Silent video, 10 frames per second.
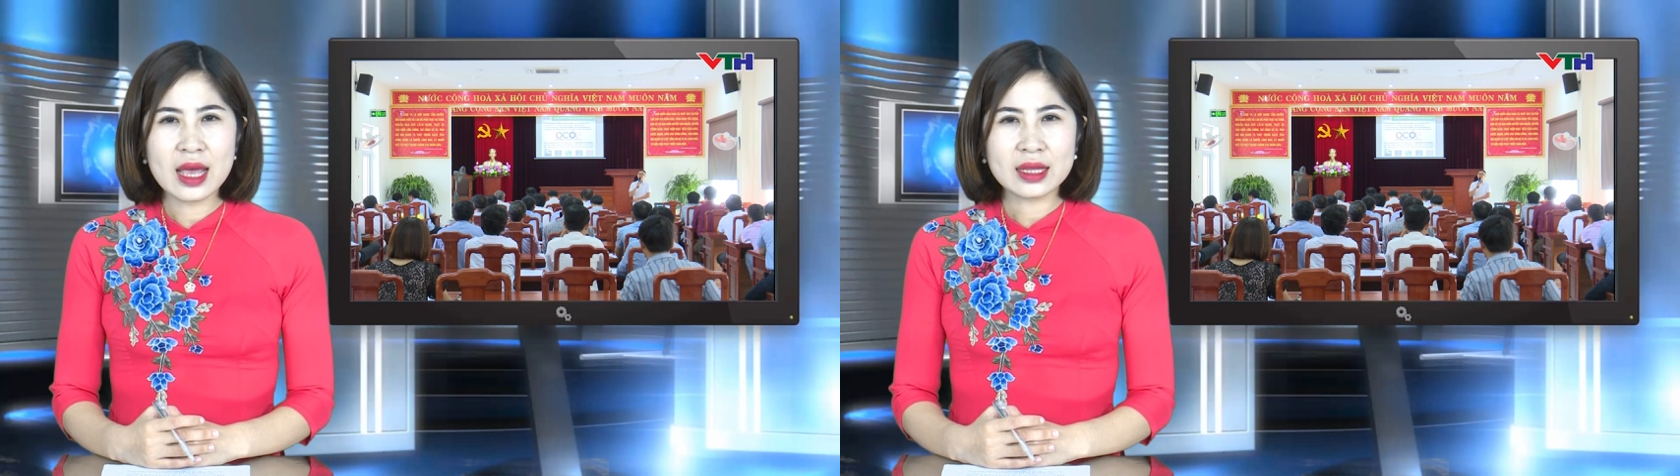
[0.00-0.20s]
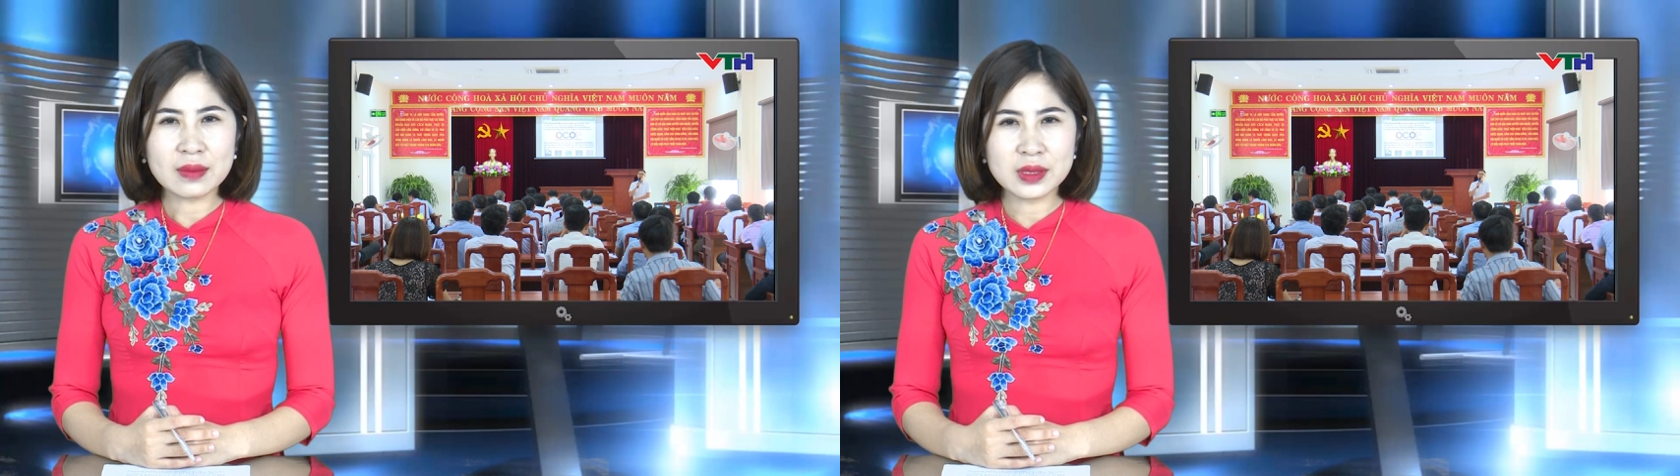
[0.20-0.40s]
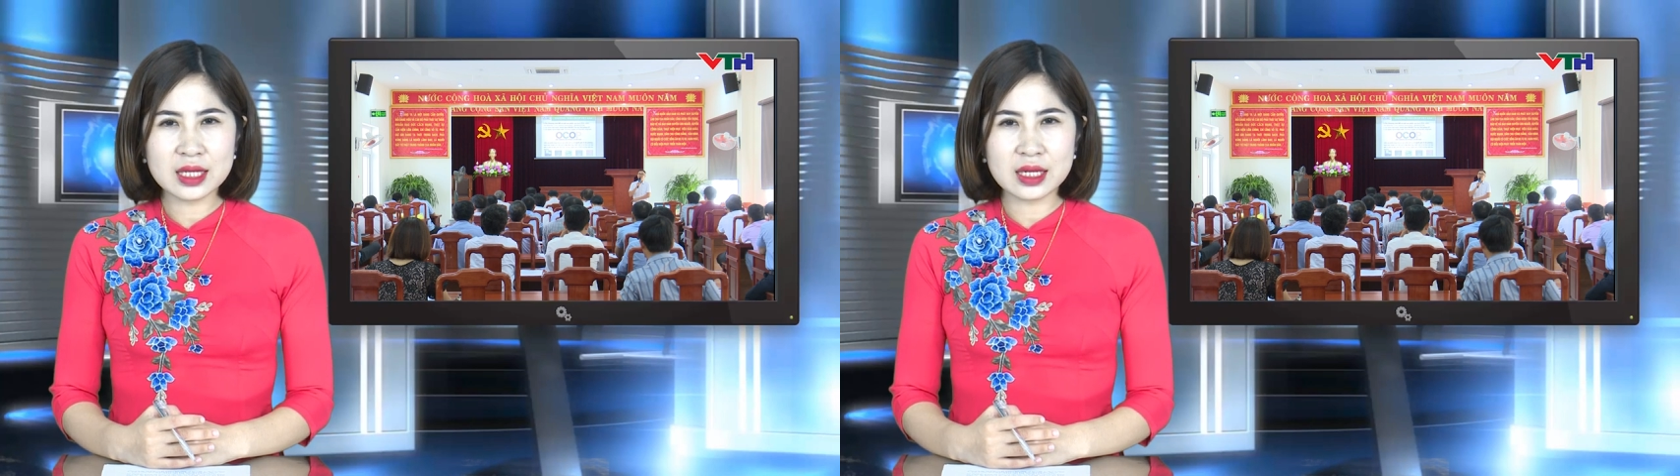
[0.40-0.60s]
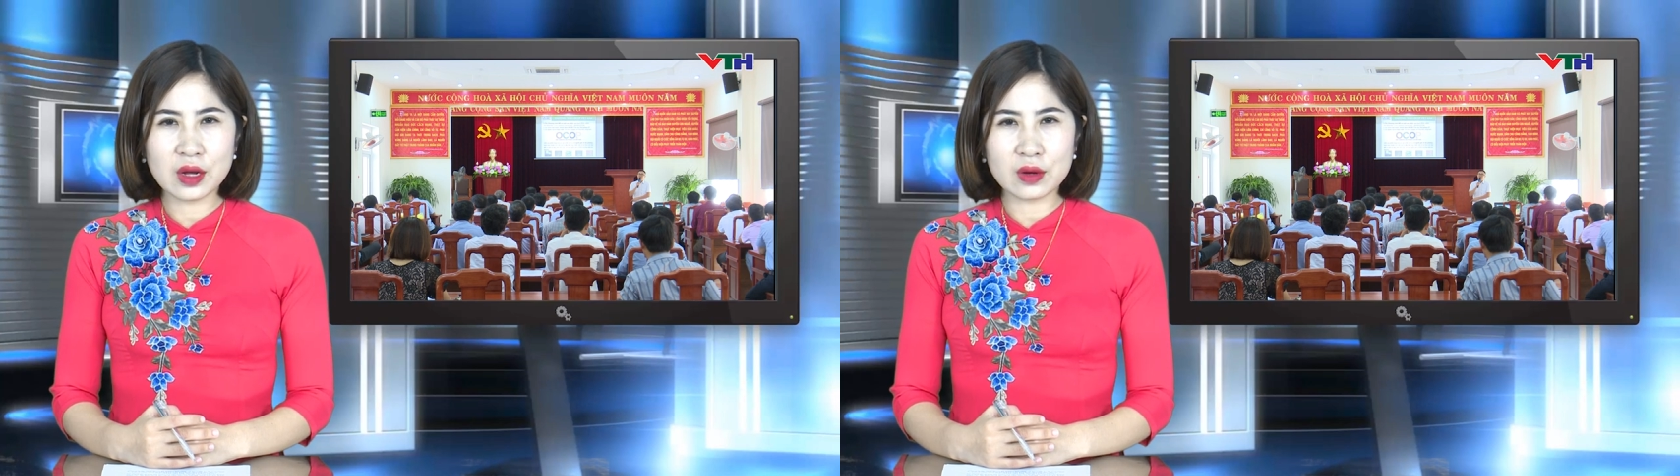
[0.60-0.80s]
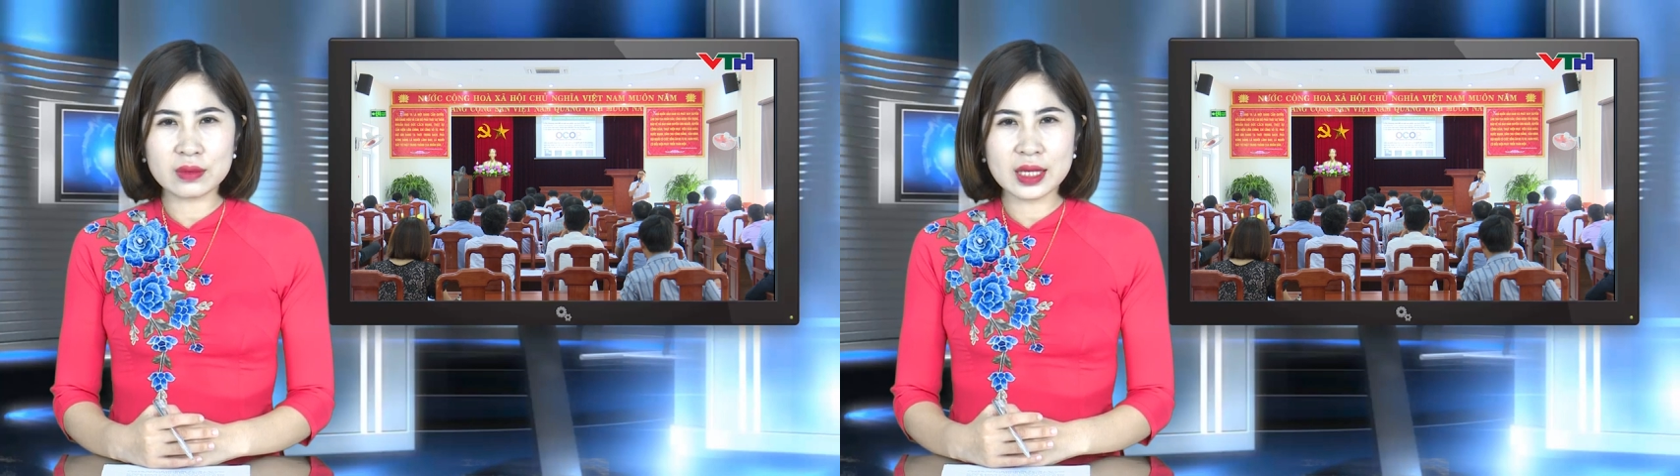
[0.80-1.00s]
Tham dự
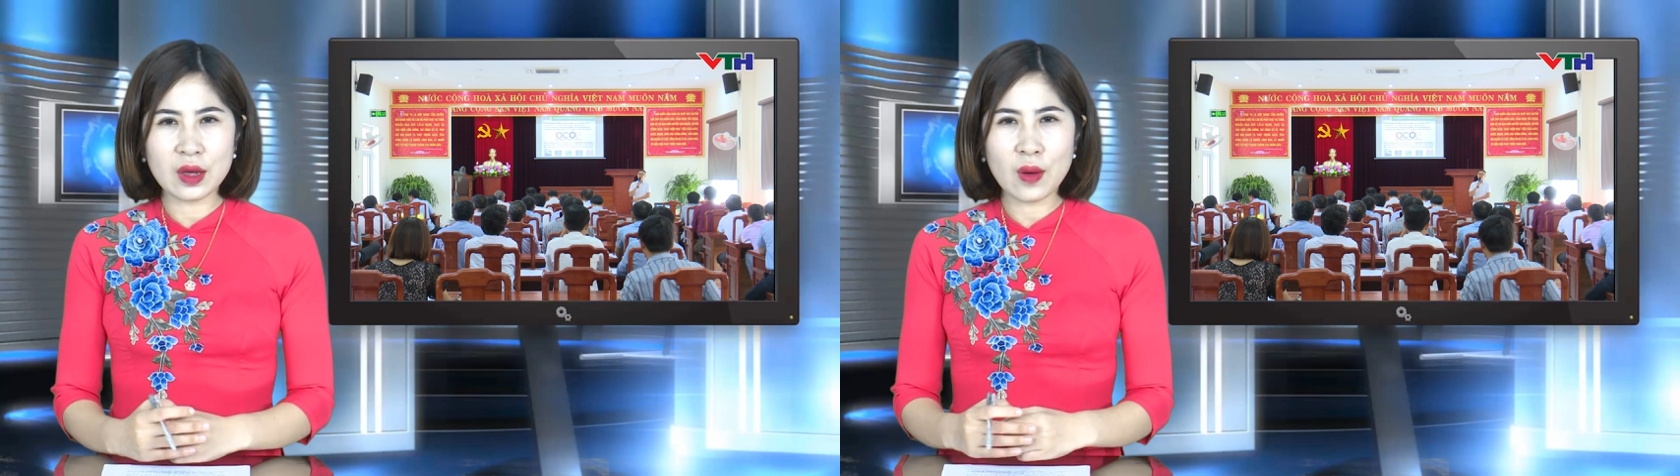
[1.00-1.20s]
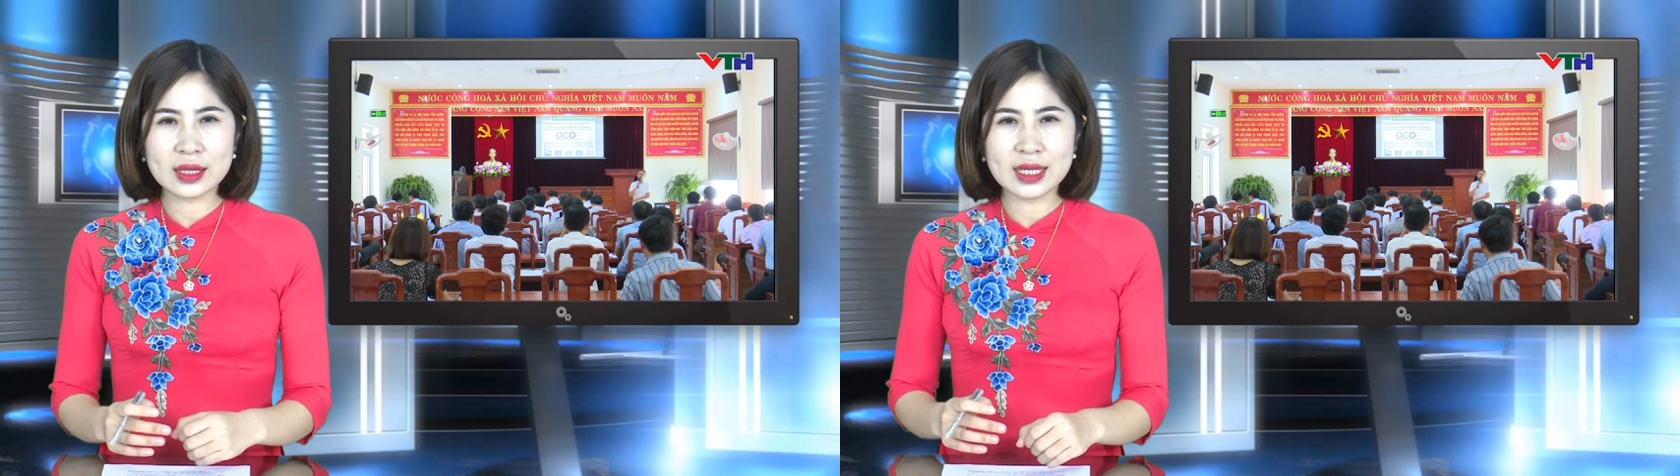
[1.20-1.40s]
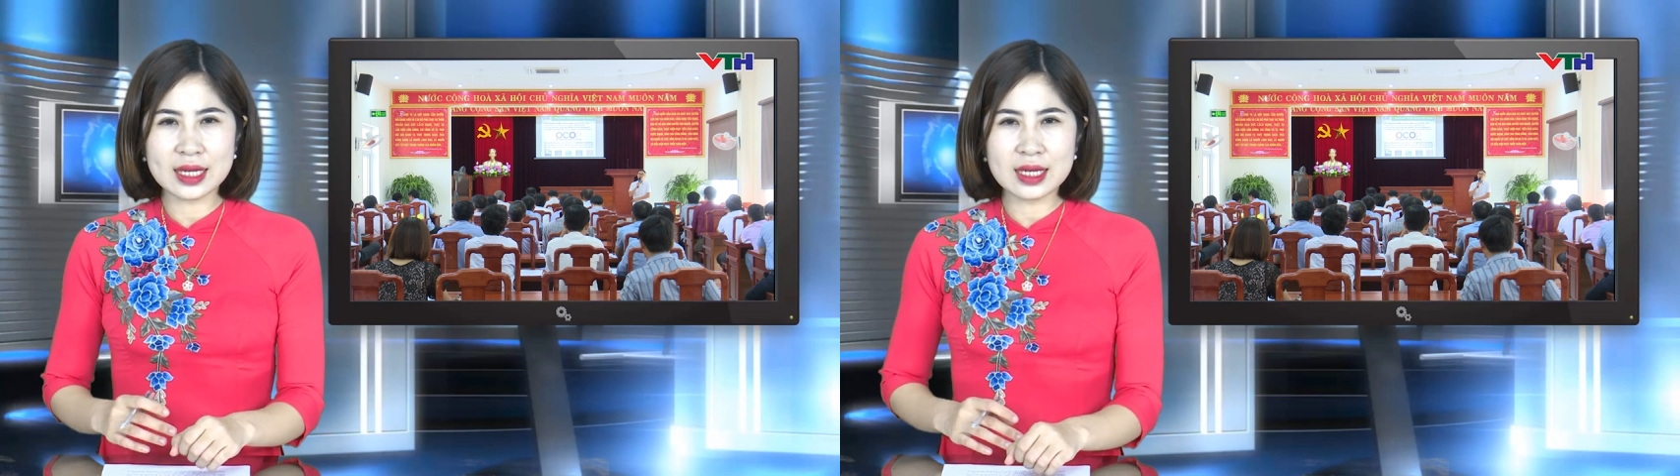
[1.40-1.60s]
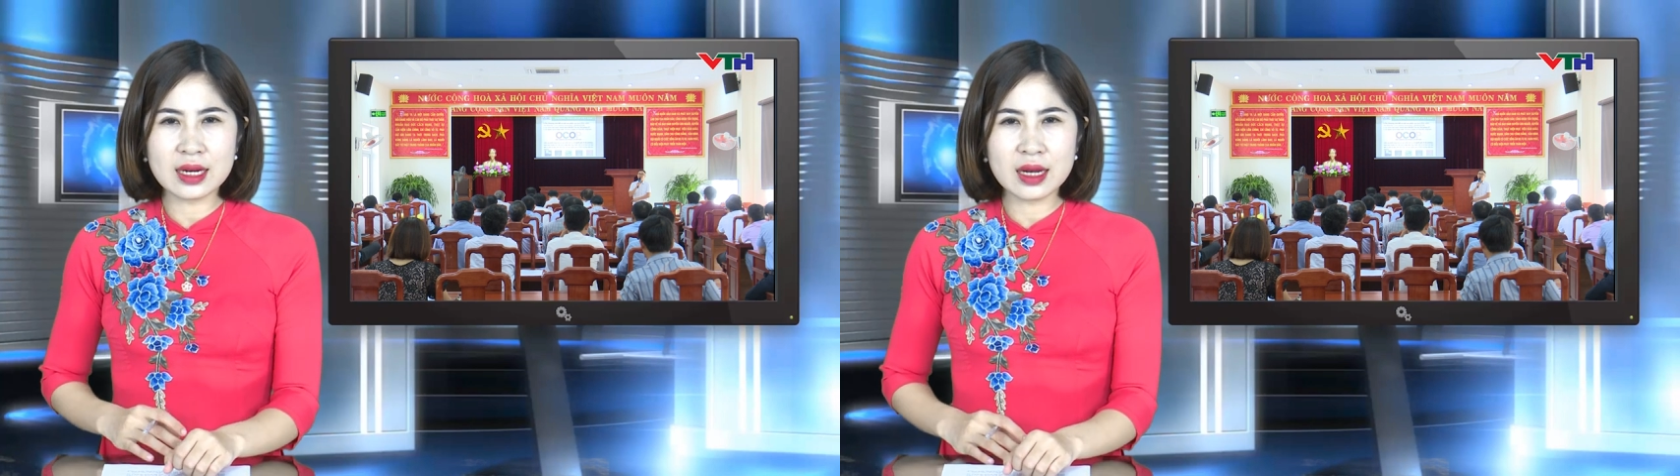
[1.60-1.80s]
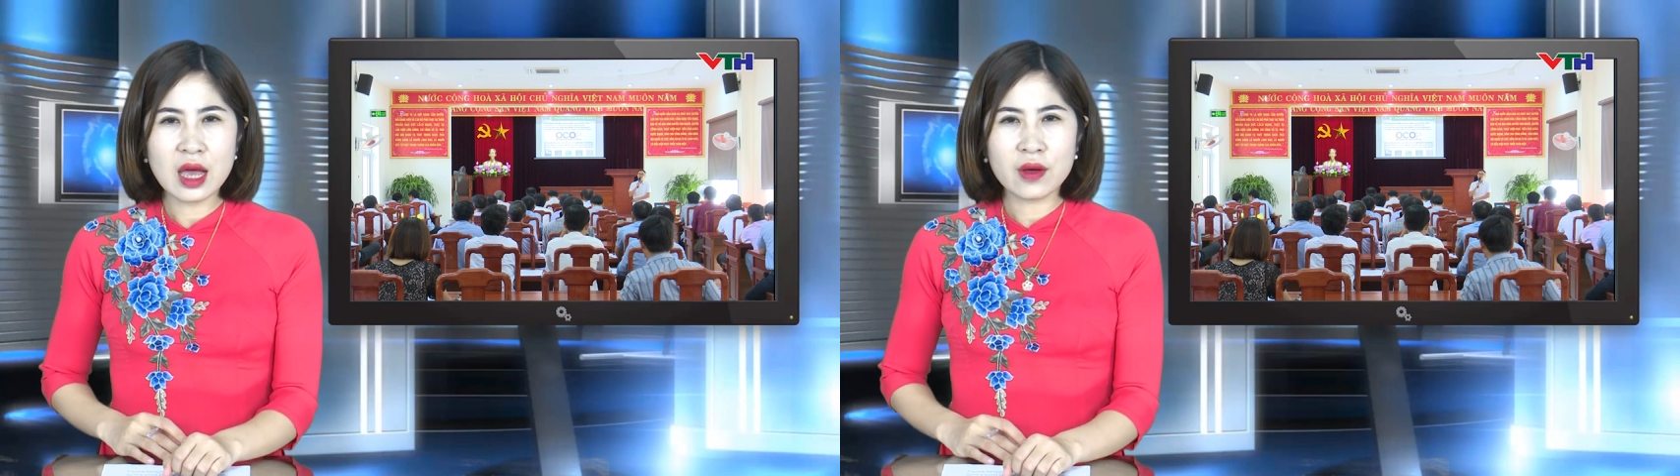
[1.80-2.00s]
có đồng chí Hoàng Chí Cương,